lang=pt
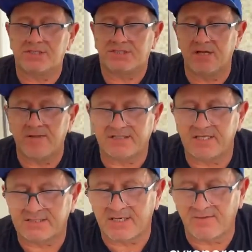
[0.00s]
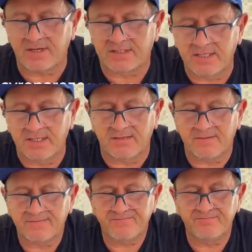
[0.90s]
chama atenção
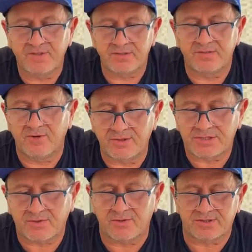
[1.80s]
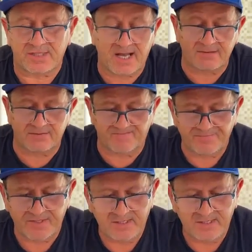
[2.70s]
aqui, meus irmãos, nesse contrato,